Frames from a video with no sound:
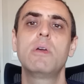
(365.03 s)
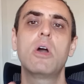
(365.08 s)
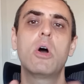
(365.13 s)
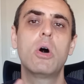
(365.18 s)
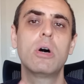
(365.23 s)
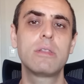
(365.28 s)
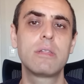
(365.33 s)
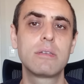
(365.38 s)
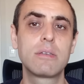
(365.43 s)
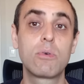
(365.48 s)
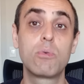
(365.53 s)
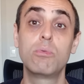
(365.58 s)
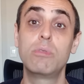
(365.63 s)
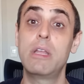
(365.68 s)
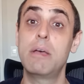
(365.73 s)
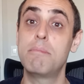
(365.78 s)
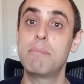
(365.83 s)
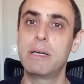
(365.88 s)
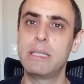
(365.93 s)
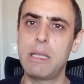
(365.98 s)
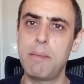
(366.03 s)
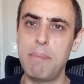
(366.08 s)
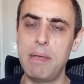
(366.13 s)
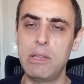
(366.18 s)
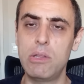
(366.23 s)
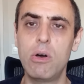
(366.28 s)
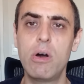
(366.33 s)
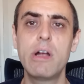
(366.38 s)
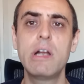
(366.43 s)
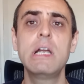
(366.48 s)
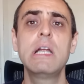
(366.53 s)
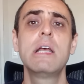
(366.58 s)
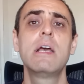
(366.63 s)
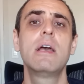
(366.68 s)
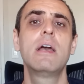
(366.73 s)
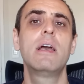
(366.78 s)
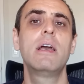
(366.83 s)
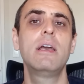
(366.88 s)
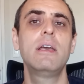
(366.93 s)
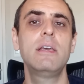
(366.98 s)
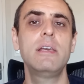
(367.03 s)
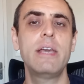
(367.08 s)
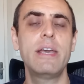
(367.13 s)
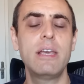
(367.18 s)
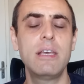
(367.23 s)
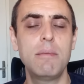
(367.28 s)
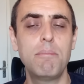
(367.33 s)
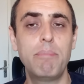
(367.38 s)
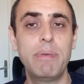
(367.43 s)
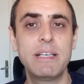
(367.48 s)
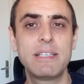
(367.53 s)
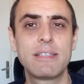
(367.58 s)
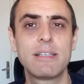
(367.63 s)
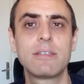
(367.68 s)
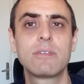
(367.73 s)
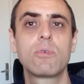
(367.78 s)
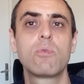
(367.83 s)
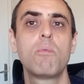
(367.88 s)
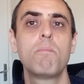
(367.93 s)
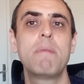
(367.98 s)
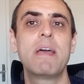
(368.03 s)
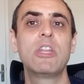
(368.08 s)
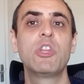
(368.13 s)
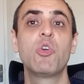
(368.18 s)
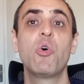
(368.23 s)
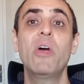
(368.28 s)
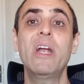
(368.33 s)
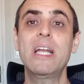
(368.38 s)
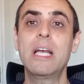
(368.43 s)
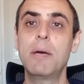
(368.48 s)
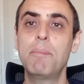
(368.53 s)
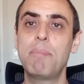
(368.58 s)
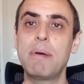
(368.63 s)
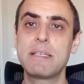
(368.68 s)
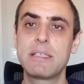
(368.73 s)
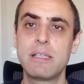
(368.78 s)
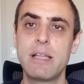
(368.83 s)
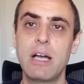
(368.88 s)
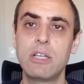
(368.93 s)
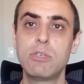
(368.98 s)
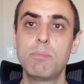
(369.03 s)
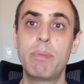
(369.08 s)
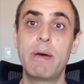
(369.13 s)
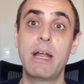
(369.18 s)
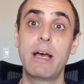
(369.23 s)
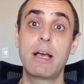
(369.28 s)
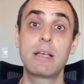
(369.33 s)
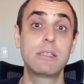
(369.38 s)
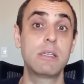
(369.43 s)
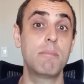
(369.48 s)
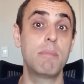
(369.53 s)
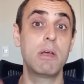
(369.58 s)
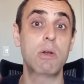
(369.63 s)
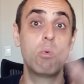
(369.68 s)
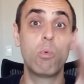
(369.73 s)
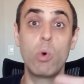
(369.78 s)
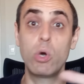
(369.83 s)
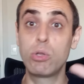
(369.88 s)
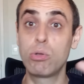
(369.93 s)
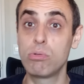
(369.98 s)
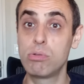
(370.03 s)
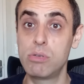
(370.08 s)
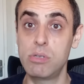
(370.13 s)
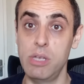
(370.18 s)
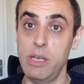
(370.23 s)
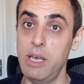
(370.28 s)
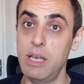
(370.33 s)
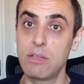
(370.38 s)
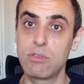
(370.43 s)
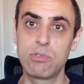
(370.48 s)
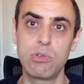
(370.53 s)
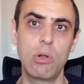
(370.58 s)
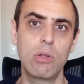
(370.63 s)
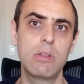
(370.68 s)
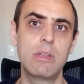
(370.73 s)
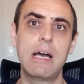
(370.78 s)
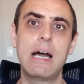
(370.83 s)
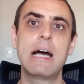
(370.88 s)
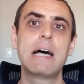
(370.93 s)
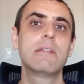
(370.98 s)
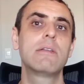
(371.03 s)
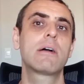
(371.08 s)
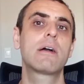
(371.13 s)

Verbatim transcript: em rotas com demanda menor e em pistas com menor capacidade para receber um 800 lotado,